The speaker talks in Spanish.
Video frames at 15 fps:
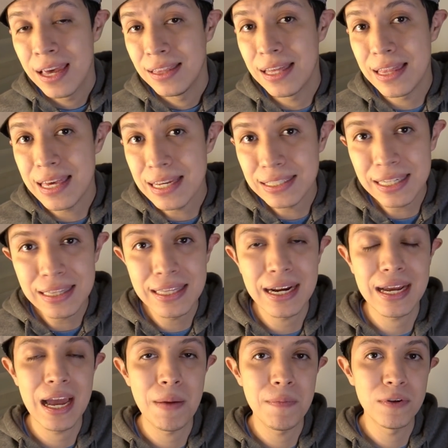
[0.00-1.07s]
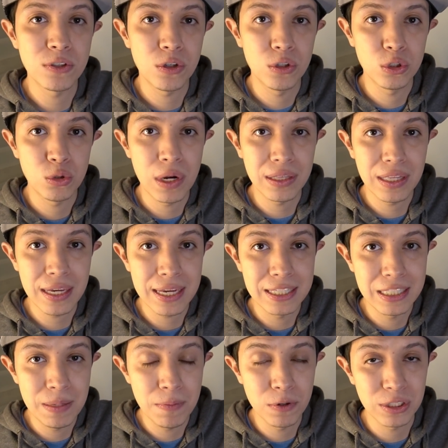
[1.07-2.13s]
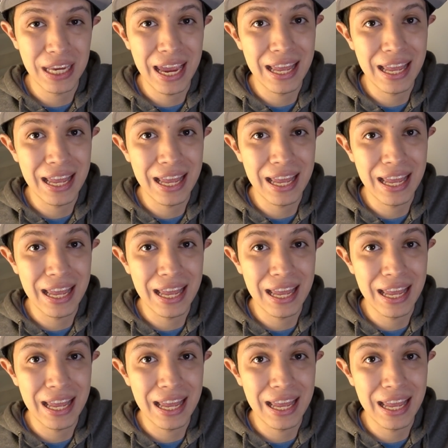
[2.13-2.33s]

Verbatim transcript: de 10 intercambios con suerte que hicimos